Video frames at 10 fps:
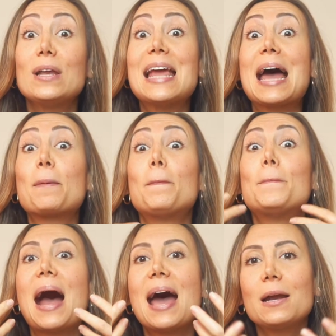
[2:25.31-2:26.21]
olhar
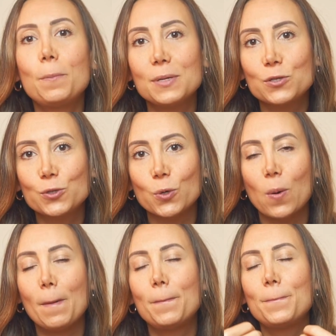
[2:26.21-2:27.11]
para a
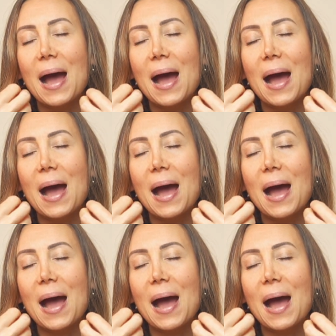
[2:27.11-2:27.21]
pessoa,